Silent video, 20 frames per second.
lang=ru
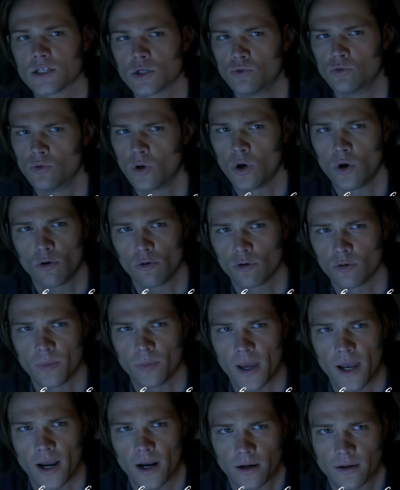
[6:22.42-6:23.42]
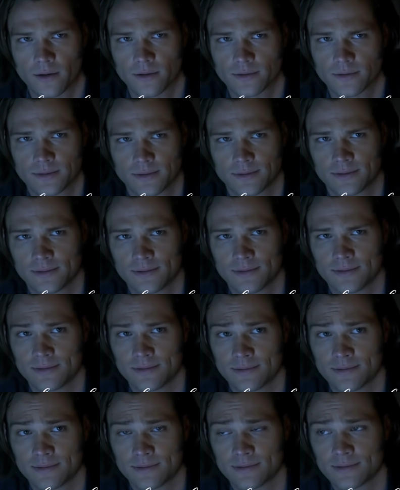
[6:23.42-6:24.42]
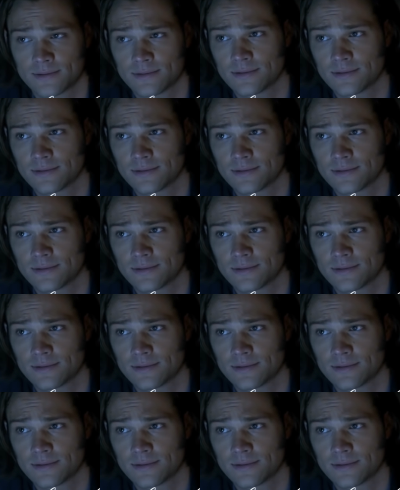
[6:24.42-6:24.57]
что это бродячий медведь. Ну